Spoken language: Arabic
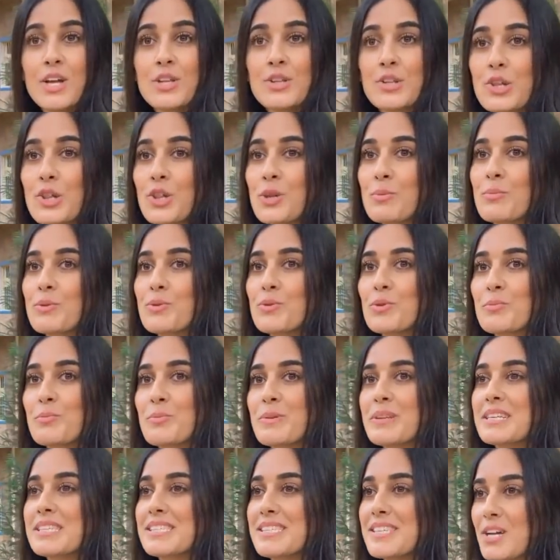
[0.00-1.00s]
نطلب منهم
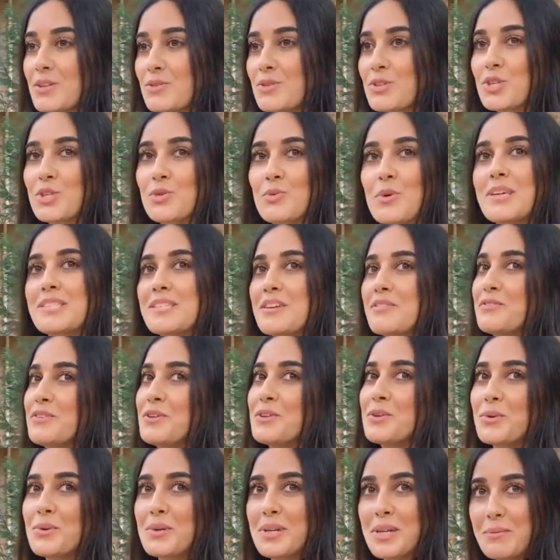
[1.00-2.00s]
بليز ساعدونا شوي اذا
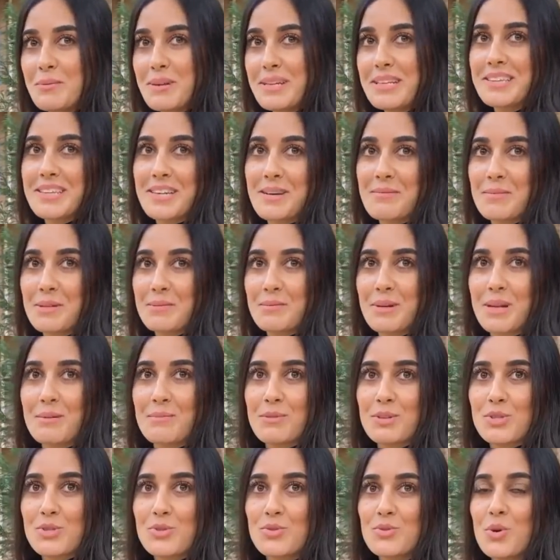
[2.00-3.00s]
فيكم كرمال نرمم
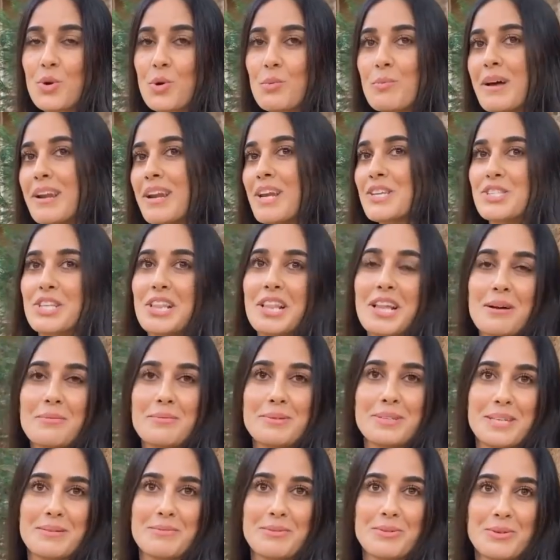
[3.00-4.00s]
هالمشروع وبلشت
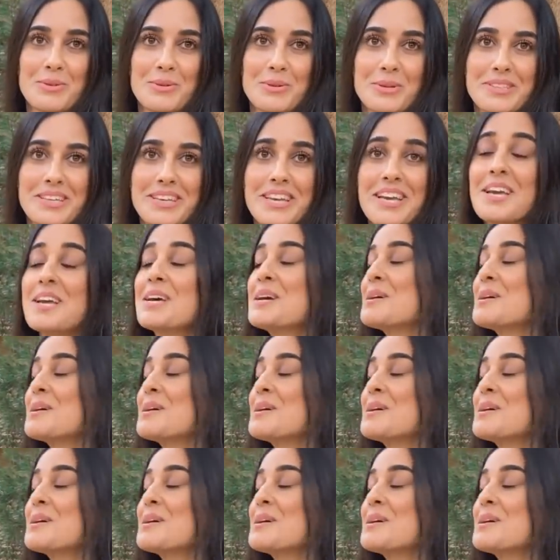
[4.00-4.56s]
الخبريه من هون